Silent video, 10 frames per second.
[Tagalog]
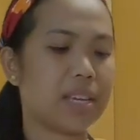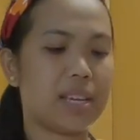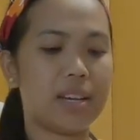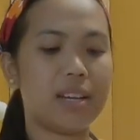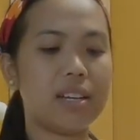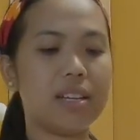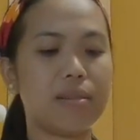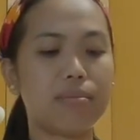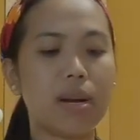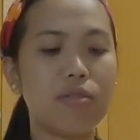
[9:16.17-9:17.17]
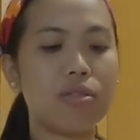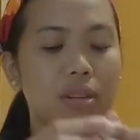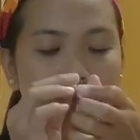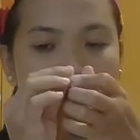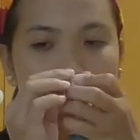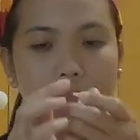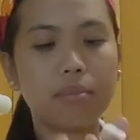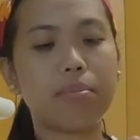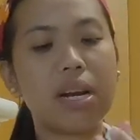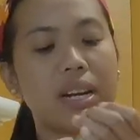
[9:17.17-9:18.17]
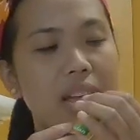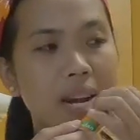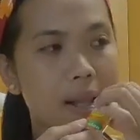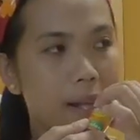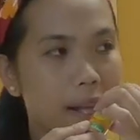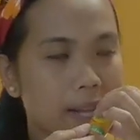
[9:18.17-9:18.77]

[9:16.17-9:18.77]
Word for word: Ayan, ang bango ng pandan.